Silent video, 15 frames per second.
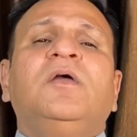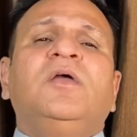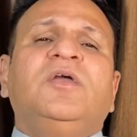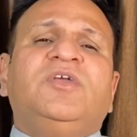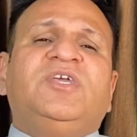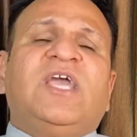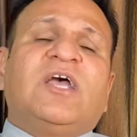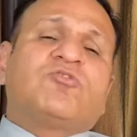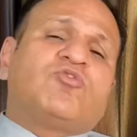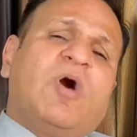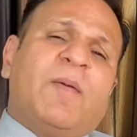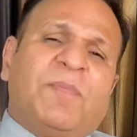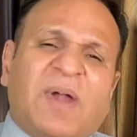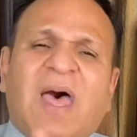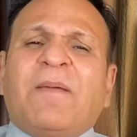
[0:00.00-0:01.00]
ये तो
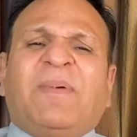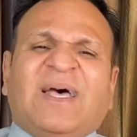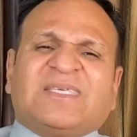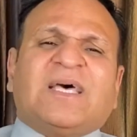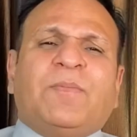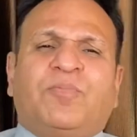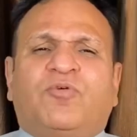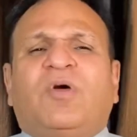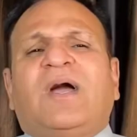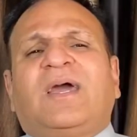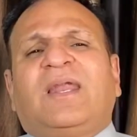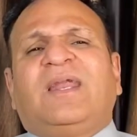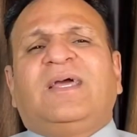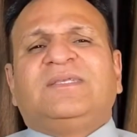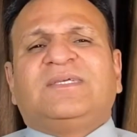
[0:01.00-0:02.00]
अपना पैसा पूरा
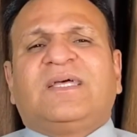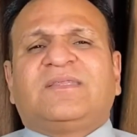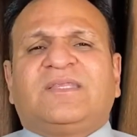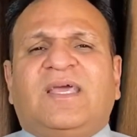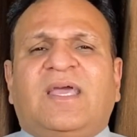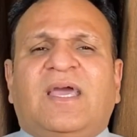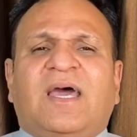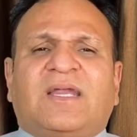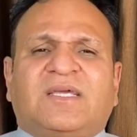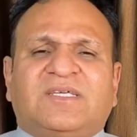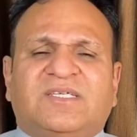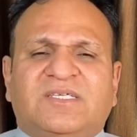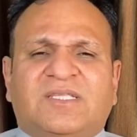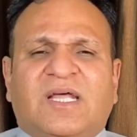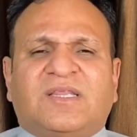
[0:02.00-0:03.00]
करने चाहते हैं यार
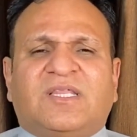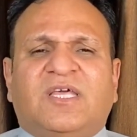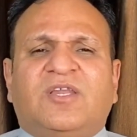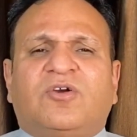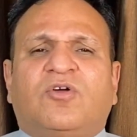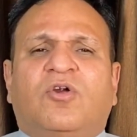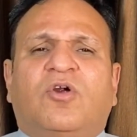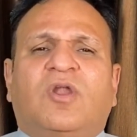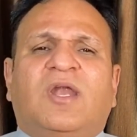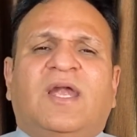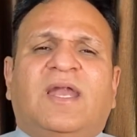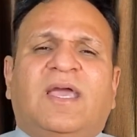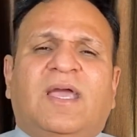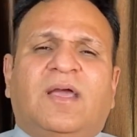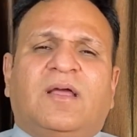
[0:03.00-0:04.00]
किसी का तीन करोड़
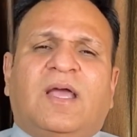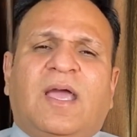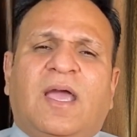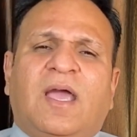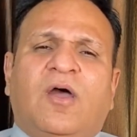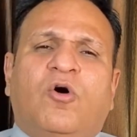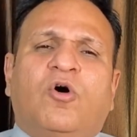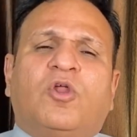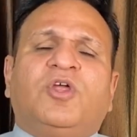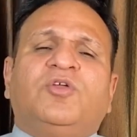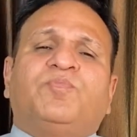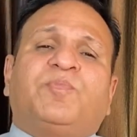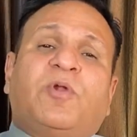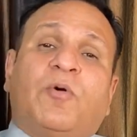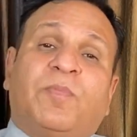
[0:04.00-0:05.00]
लेने हैं और
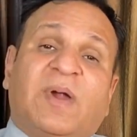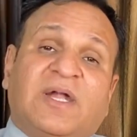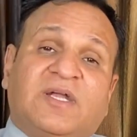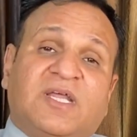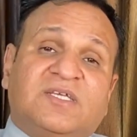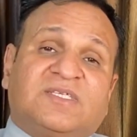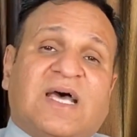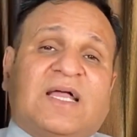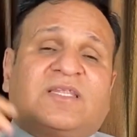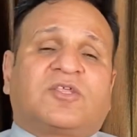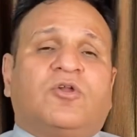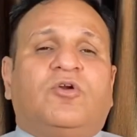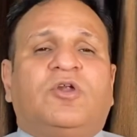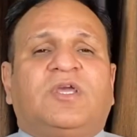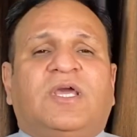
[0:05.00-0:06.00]
प्रॉपर्टी सात
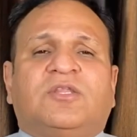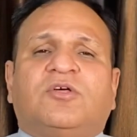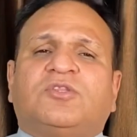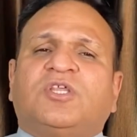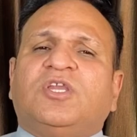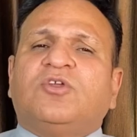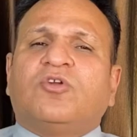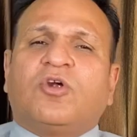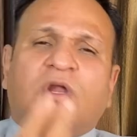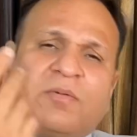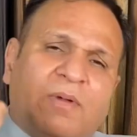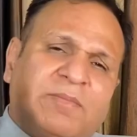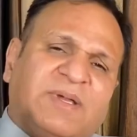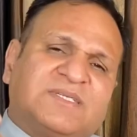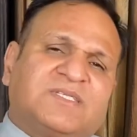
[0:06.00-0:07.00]
करोड़ की है तो तीन करोड़
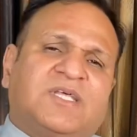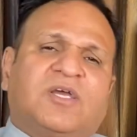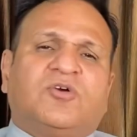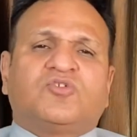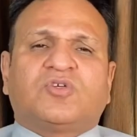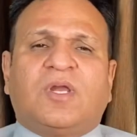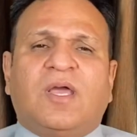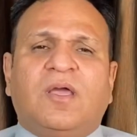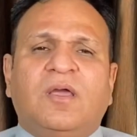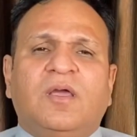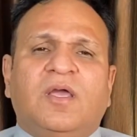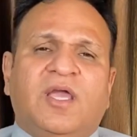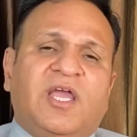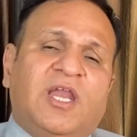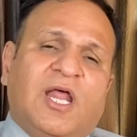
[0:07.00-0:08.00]
में बेच देंगे
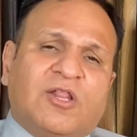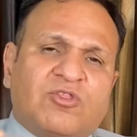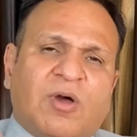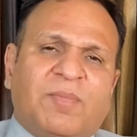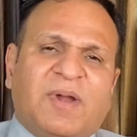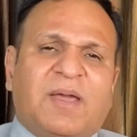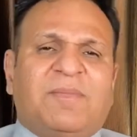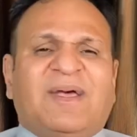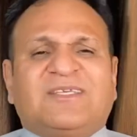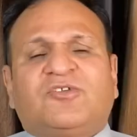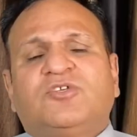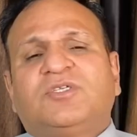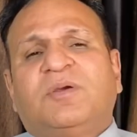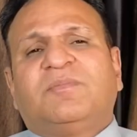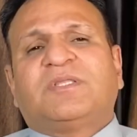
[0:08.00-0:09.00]
उसने इन्हें तो अपने
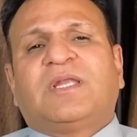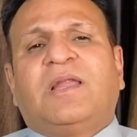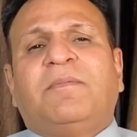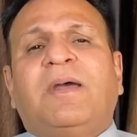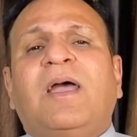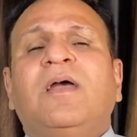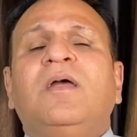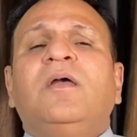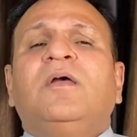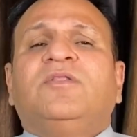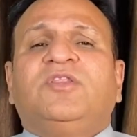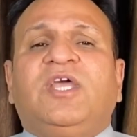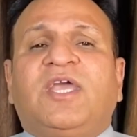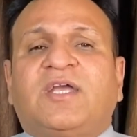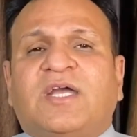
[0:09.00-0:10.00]
पैसों से मतलब है
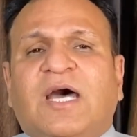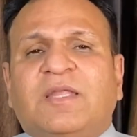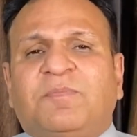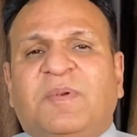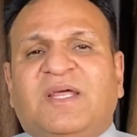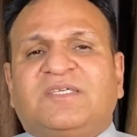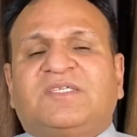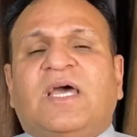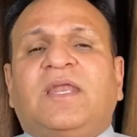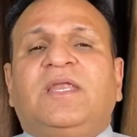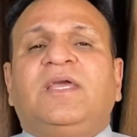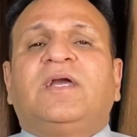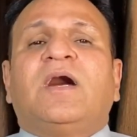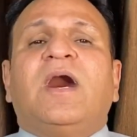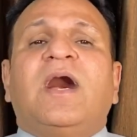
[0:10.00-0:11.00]
दिक्कत
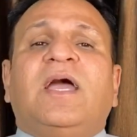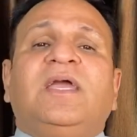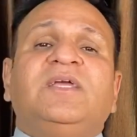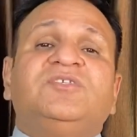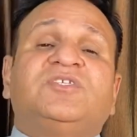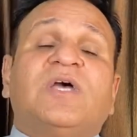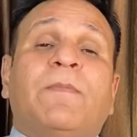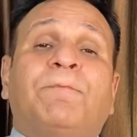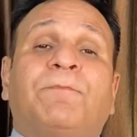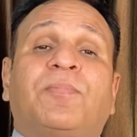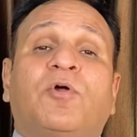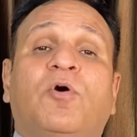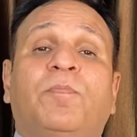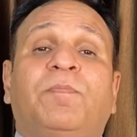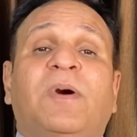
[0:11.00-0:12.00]
परेशानी कहां आई जब
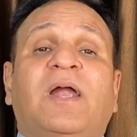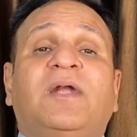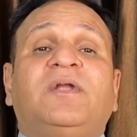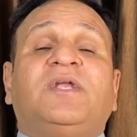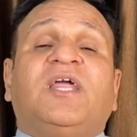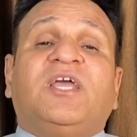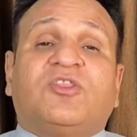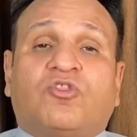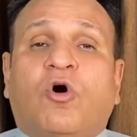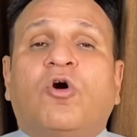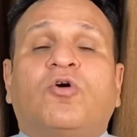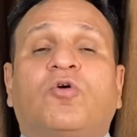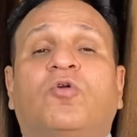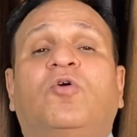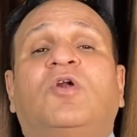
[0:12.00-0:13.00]
प्रॉपर्टी दो
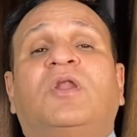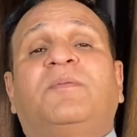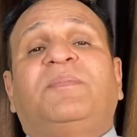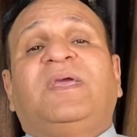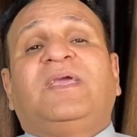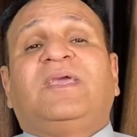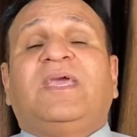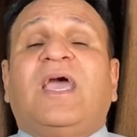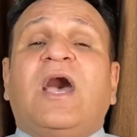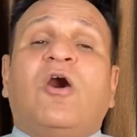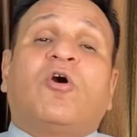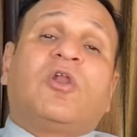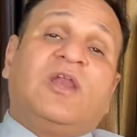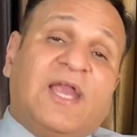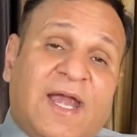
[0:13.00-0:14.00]
करोड़ रुपए की है
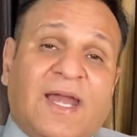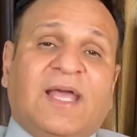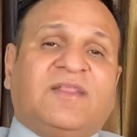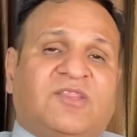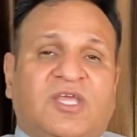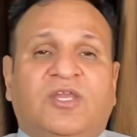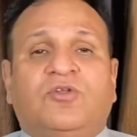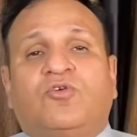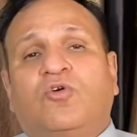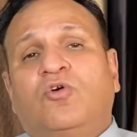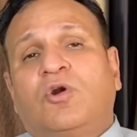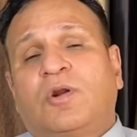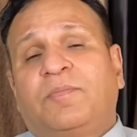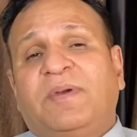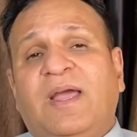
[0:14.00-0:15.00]
और लेने तीन
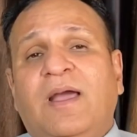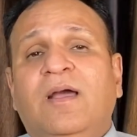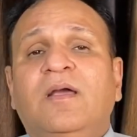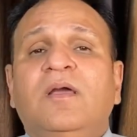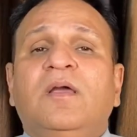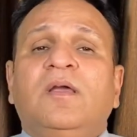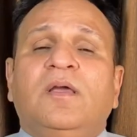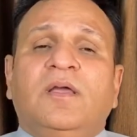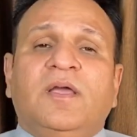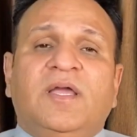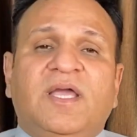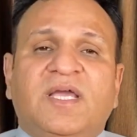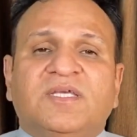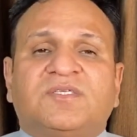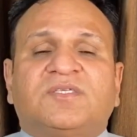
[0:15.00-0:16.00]
करोड़ रुपए
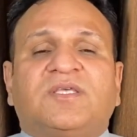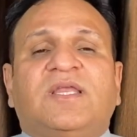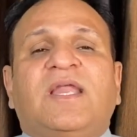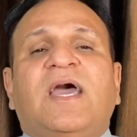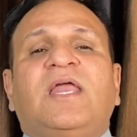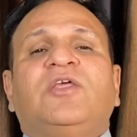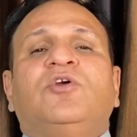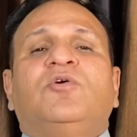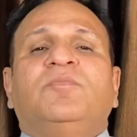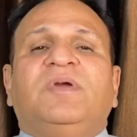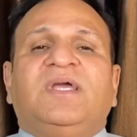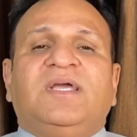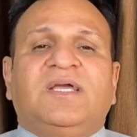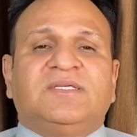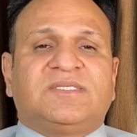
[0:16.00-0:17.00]
हैं इस सिनेरियो
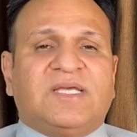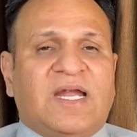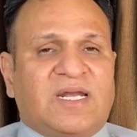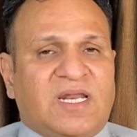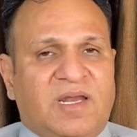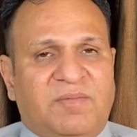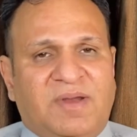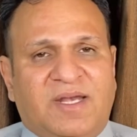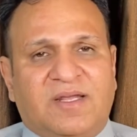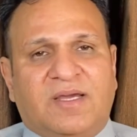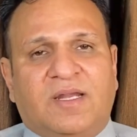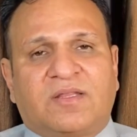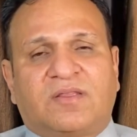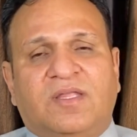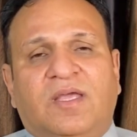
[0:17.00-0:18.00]
में ये सेटलमेंट
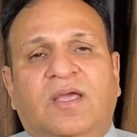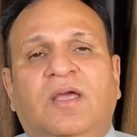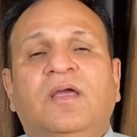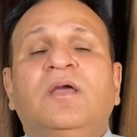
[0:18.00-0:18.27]
करते हैं